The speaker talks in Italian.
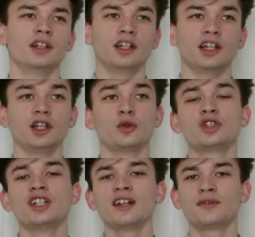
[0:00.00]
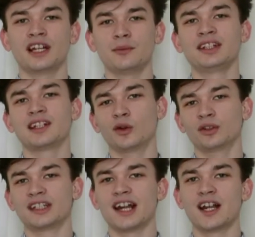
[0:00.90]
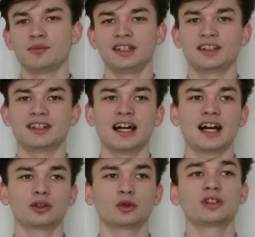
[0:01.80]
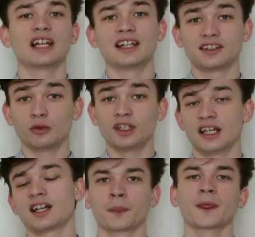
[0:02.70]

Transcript: riuscire finalmente ad allontanarmi da tutta la teoria